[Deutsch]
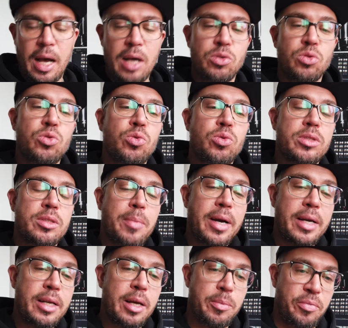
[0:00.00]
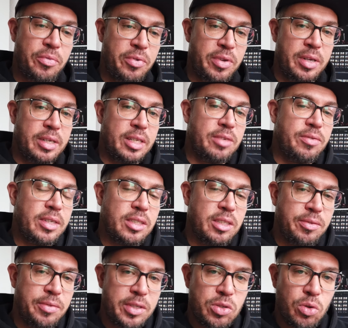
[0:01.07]
Also so ist mein Empfinden. Ich
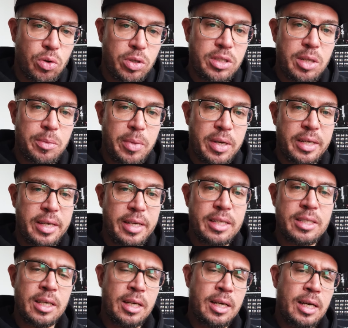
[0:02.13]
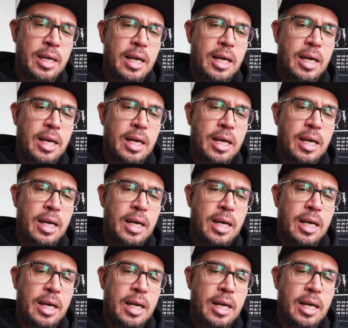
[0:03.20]
weiß nicht, wie es euch dabei geht